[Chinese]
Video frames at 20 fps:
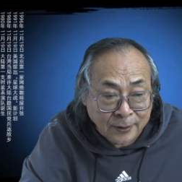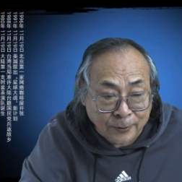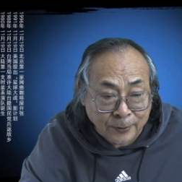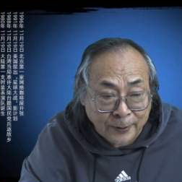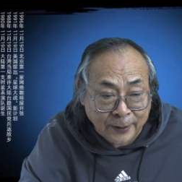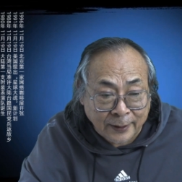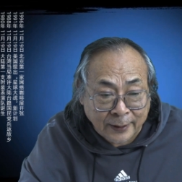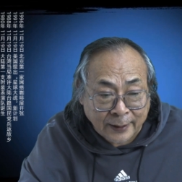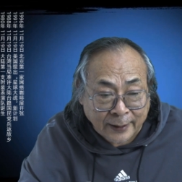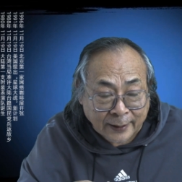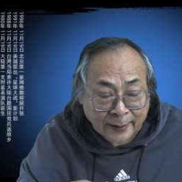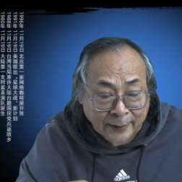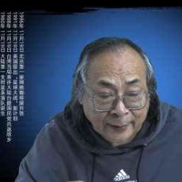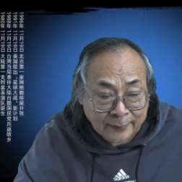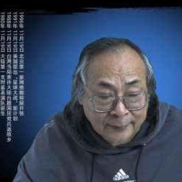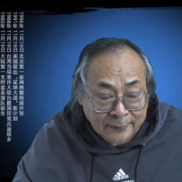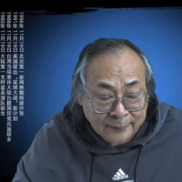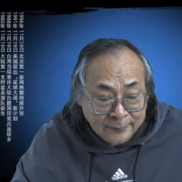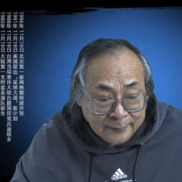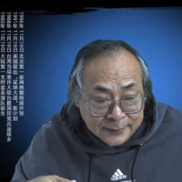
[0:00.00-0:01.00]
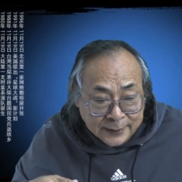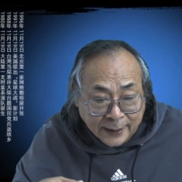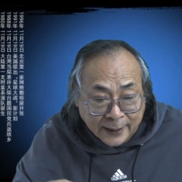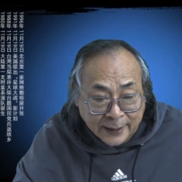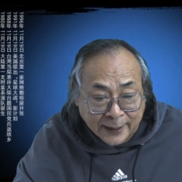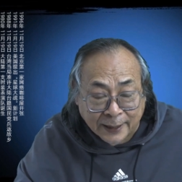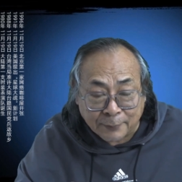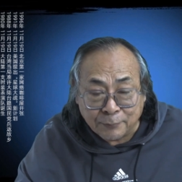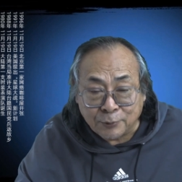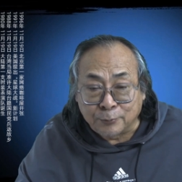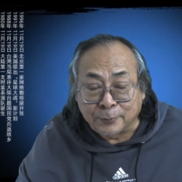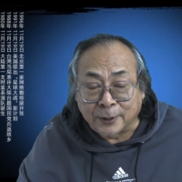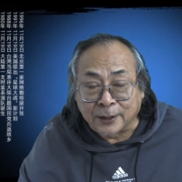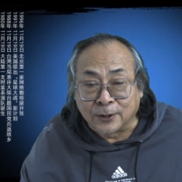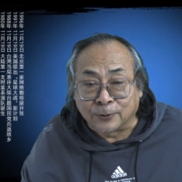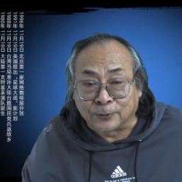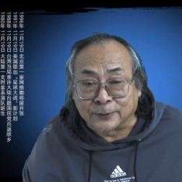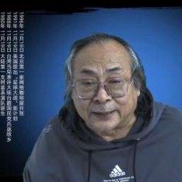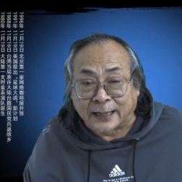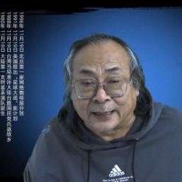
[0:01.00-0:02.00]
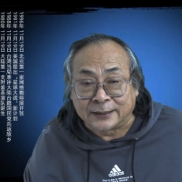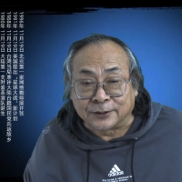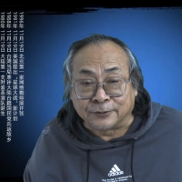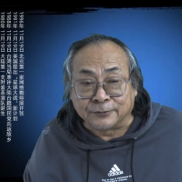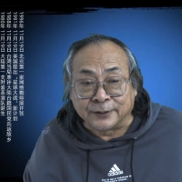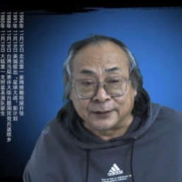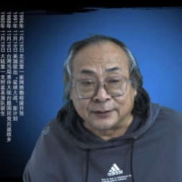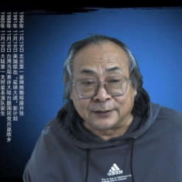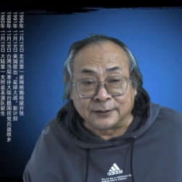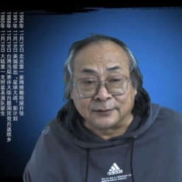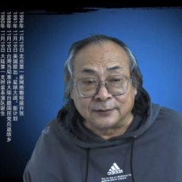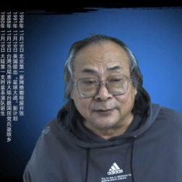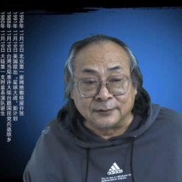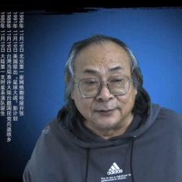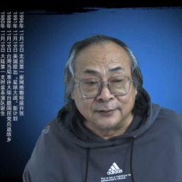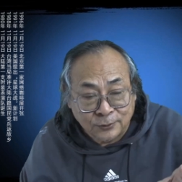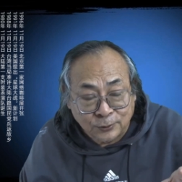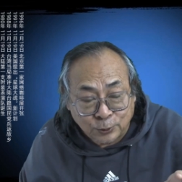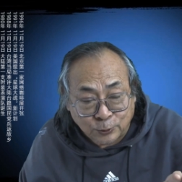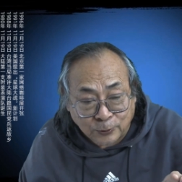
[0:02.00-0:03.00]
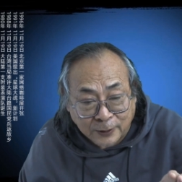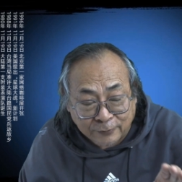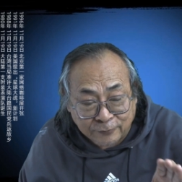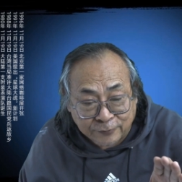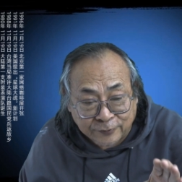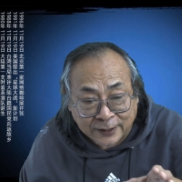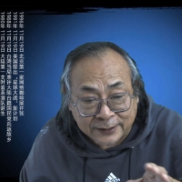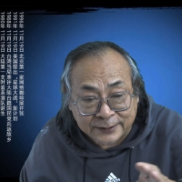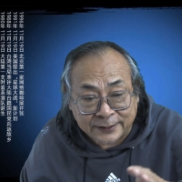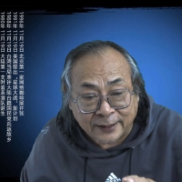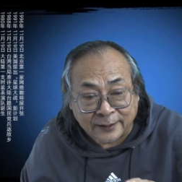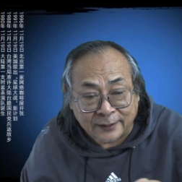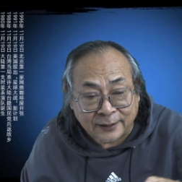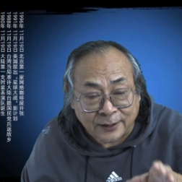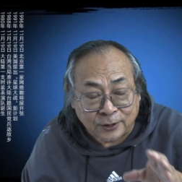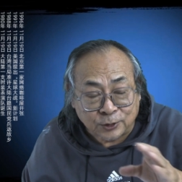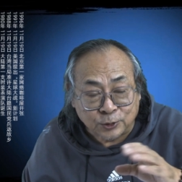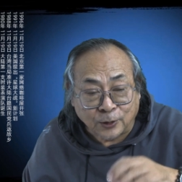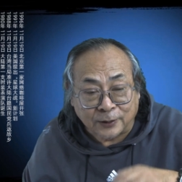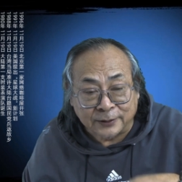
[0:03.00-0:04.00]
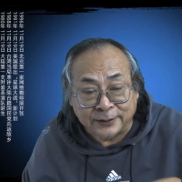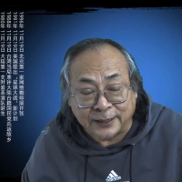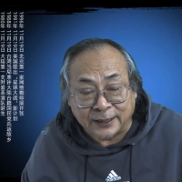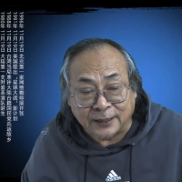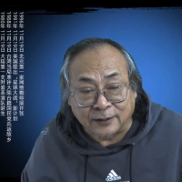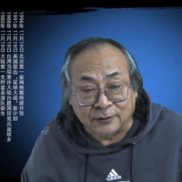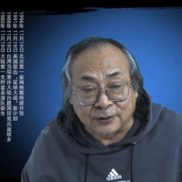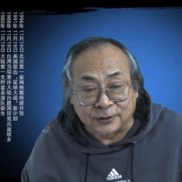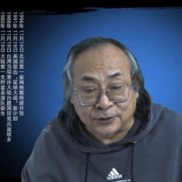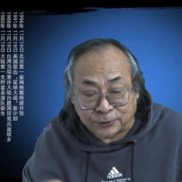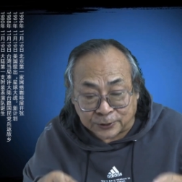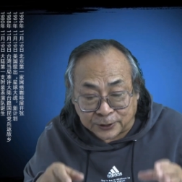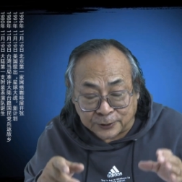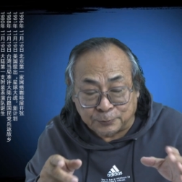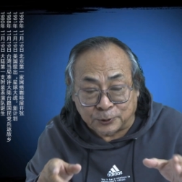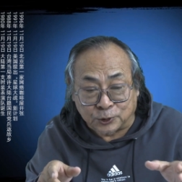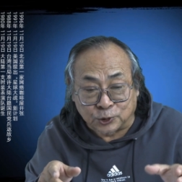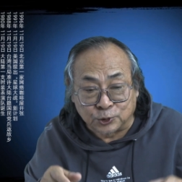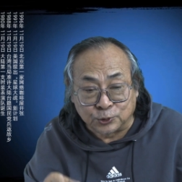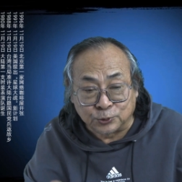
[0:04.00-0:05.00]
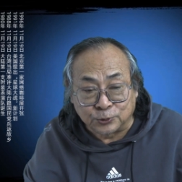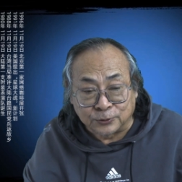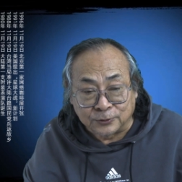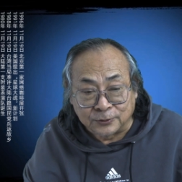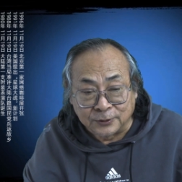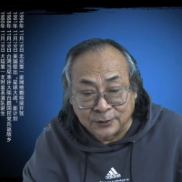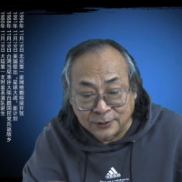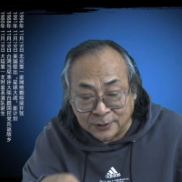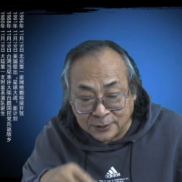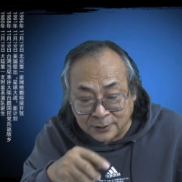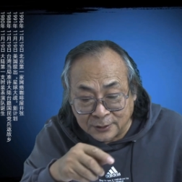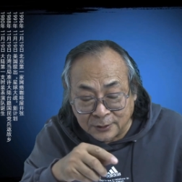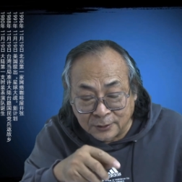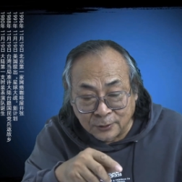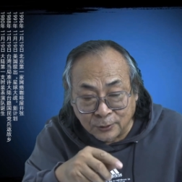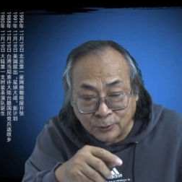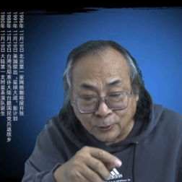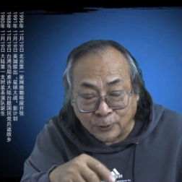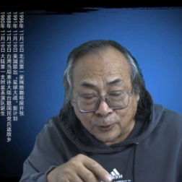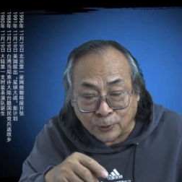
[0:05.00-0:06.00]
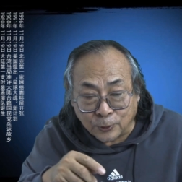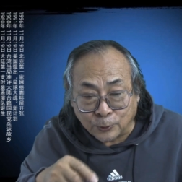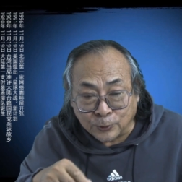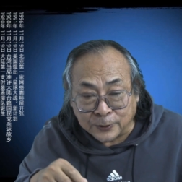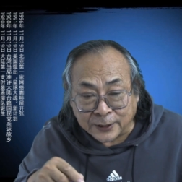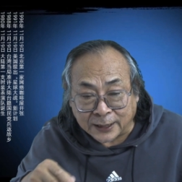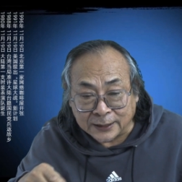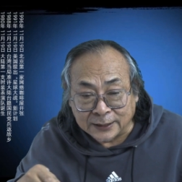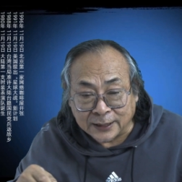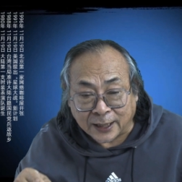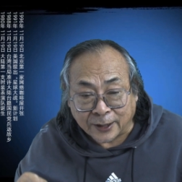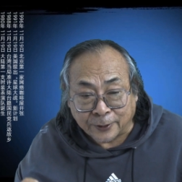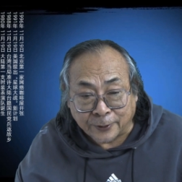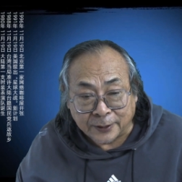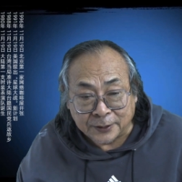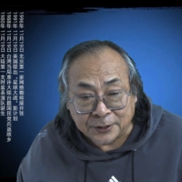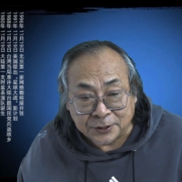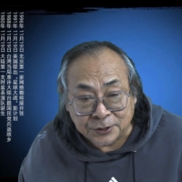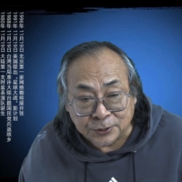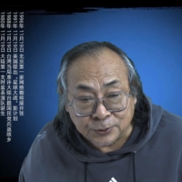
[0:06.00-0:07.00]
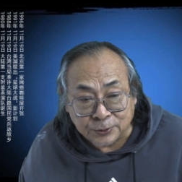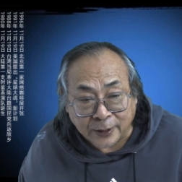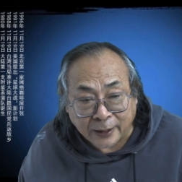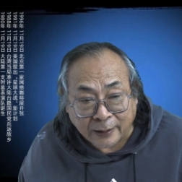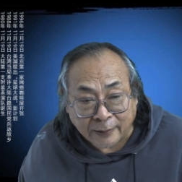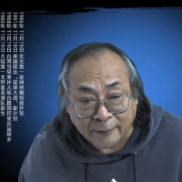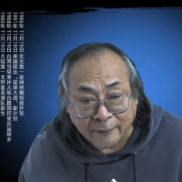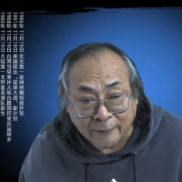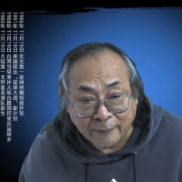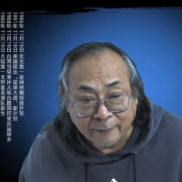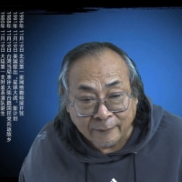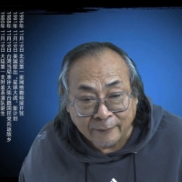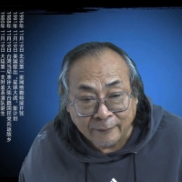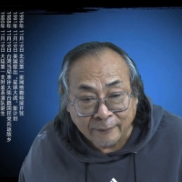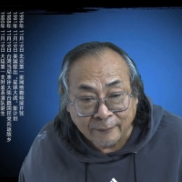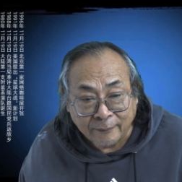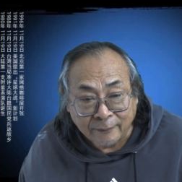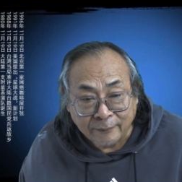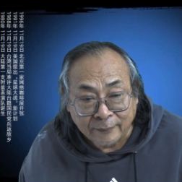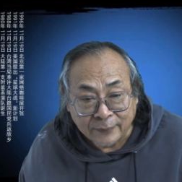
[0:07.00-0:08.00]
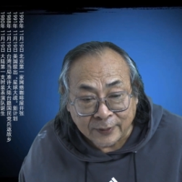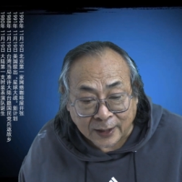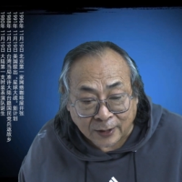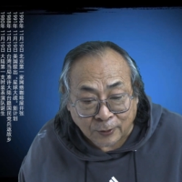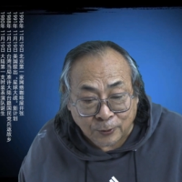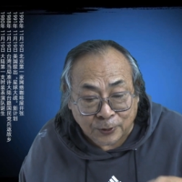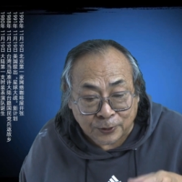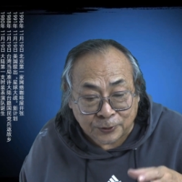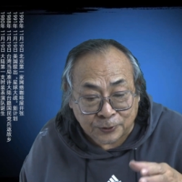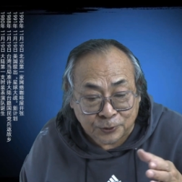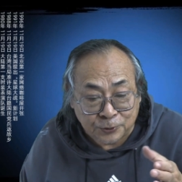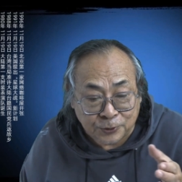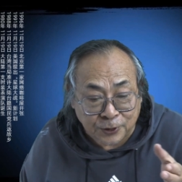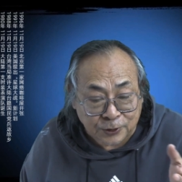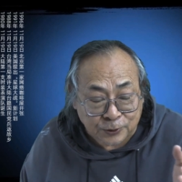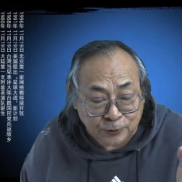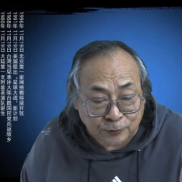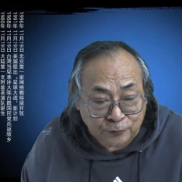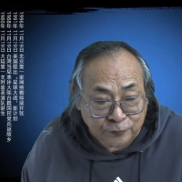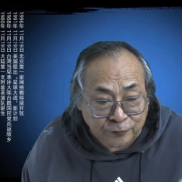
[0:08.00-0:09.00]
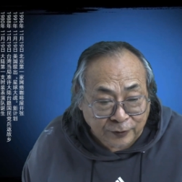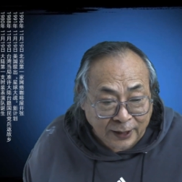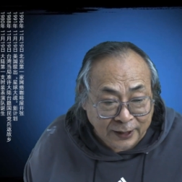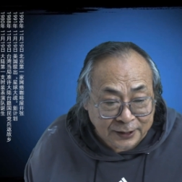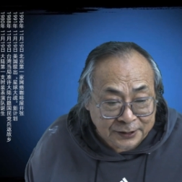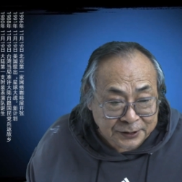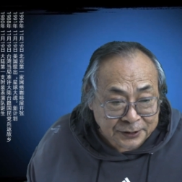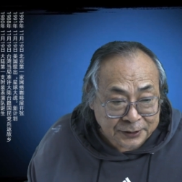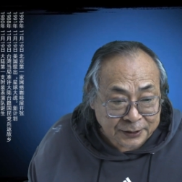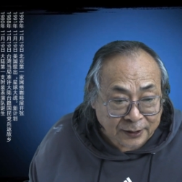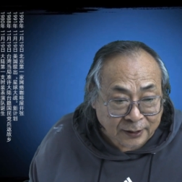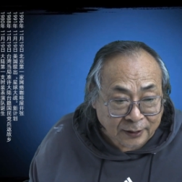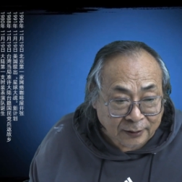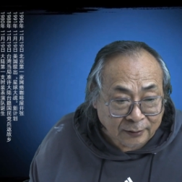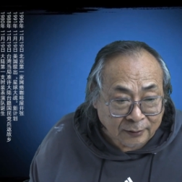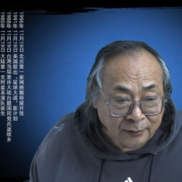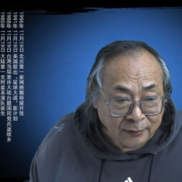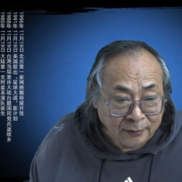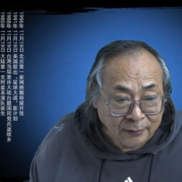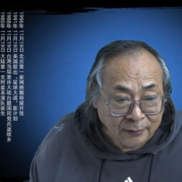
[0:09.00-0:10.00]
欧阳海在连部门口打扫卫生，突然发现这个窗台上有一本书，《论共产党员的修养》。他过去顺手翻了几页啊，